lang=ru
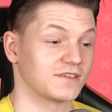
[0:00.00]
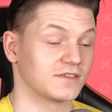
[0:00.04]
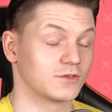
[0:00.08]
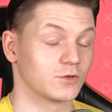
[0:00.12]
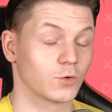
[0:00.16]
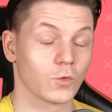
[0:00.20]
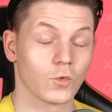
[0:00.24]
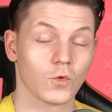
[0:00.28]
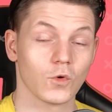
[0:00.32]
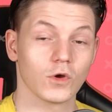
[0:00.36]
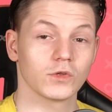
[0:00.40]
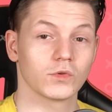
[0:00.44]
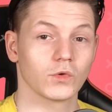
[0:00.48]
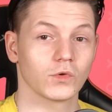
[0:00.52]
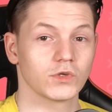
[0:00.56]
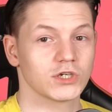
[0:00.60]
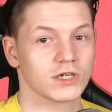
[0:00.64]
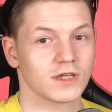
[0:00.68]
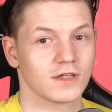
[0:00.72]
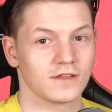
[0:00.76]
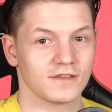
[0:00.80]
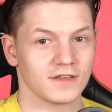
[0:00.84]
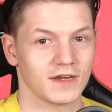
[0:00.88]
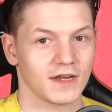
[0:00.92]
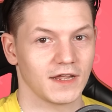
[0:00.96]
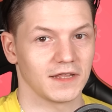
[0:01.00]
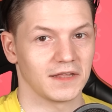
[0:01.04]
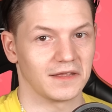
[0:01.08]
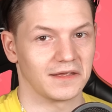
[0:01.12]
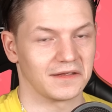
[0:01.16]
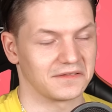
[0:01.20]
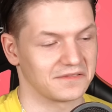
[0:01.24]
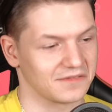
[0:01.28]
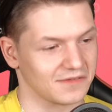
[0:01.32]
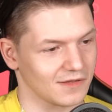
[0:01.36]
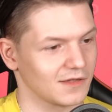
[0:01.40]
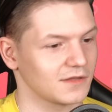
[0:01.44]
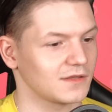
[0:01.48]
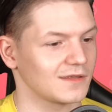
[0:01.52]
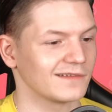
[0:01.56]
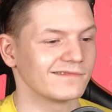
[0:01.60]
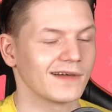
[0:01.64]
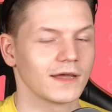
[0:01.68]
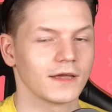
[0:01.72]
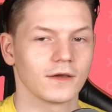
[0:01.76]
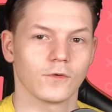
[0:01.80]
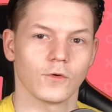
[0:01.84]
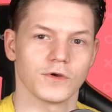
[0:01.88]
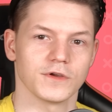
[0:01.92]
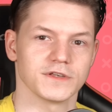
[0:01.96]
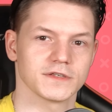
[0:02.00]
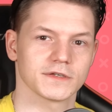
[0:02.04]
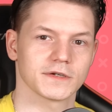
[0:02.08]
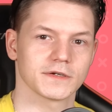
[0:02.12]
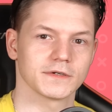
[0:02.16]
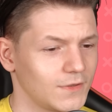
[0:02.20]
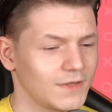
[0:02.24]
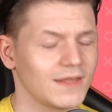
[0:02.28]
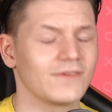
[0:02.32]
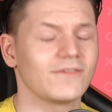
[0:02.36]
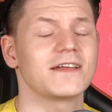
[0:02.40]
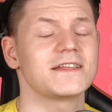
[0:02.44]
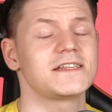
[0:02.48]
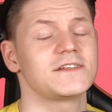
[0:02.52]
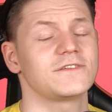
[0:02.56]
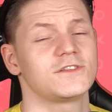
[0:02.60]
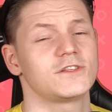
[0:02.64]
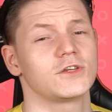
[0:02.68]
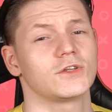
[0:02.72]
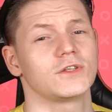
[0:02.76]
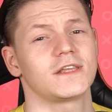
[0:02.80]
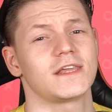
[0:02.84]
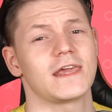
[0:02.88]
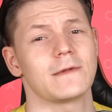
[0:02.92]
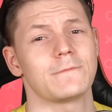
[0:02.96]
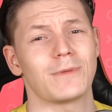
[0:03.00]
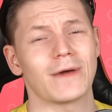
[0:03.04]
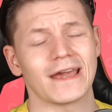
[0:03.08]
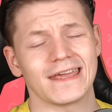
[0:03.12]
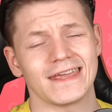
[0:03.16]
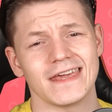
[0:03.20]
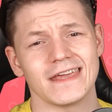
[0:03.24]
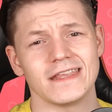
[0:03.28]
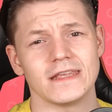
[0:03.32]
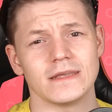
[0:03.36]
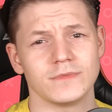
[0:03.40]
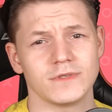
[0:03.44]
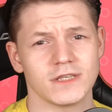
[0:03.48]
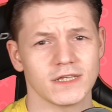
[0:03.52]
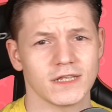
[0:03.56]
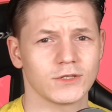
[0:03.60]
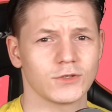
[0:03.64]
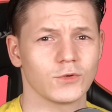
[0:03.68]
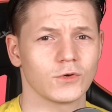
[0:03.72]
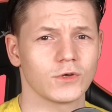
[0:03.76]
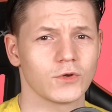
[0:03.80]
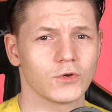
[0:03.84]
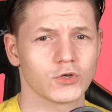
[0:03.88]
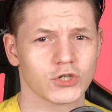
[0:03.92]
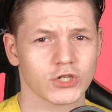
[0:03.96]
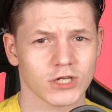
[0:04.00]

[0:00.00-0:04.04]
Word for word: с другой точки зрения. За это лайкосик. Ну и давайте все-таки покинем территорию